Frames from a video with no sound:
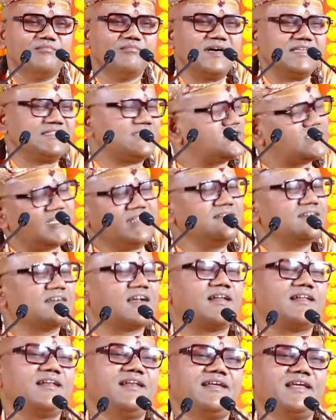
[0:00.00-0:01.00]
मज्जन
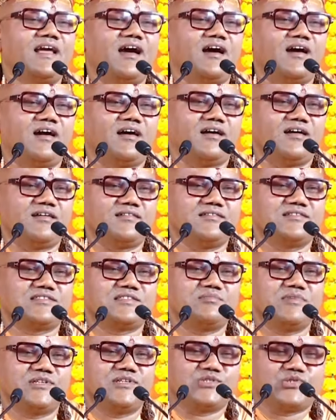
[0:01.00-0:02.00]
कर लिया
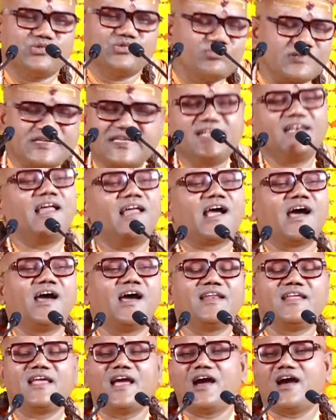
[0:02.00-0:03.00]
इसमें डुबकी लगा
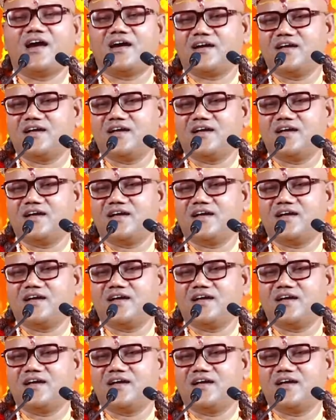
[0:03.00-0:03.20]
लिया